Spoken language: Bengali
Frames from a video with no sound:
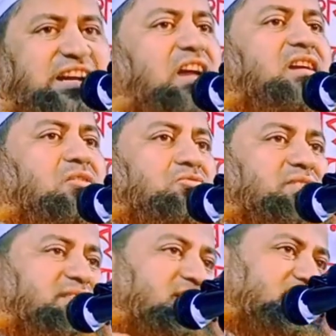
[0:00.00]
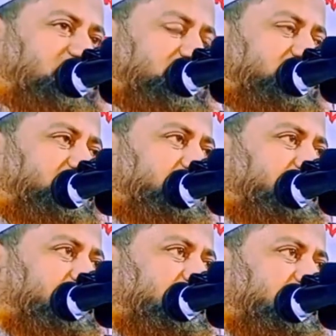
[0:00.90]
কান্না করতেছেন
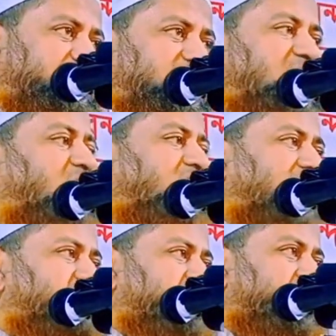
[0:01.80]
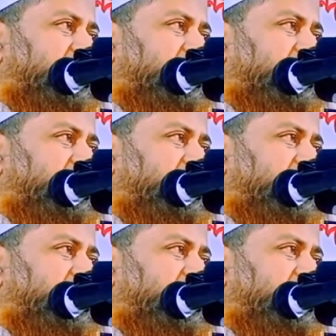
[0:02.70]
কেন কাঁদছ